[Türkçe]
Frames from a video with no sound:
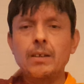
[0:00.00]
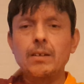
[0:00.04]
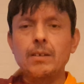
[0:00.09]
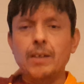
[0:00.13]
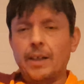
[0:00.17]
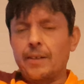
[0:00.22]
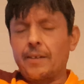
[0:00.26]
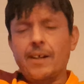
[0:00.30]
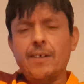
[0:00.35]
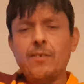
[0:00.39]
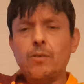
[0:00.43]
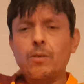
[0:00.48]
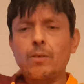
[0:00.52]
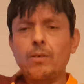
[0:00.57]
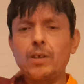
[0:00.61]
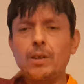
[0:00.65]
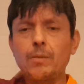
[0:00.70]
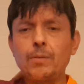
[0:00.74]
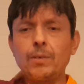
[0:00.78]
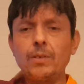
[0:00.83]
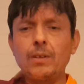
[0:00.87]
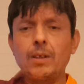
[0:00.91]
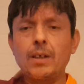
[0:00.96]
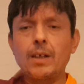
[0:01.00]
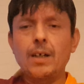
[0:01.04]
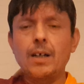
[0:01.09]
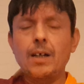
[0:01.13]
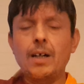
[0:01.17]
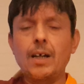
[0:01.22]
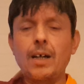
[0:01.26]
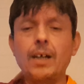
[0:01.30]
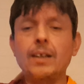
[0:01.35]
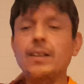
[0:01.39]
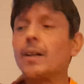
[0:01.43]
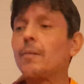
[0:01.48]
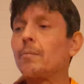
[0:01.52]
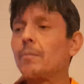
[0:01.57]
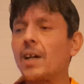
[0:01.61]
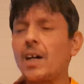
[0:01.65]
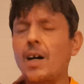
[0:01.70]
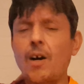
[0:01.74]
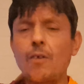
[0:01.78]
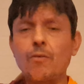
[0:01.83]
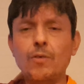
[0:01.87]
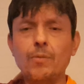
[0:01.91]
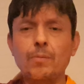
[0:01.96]
Yani nasıl oluyor bu? Adamlar
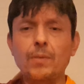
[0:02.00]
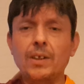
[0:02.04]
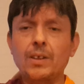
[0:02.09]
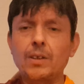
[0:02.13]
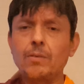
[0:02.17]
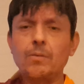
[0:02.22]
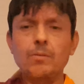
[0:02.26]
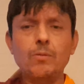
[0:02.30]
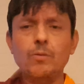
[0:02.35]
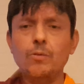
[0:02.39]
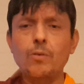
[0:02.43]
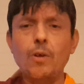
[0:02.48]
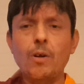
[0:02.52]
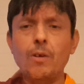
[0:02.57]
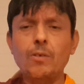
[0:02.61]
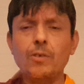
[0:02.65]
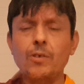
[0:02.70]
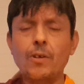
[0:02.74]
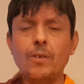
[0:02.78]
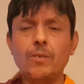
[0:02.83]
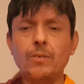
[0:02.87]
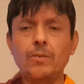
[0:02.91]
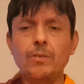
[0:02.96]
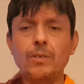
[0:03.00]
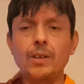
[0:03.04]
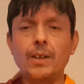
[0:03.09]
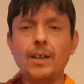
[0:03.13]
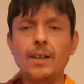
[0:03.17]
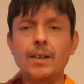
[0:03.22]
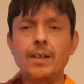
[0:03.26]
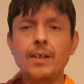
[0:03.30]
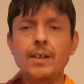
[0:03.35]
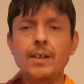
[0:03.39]
Avrupa'da kök söktürüyor.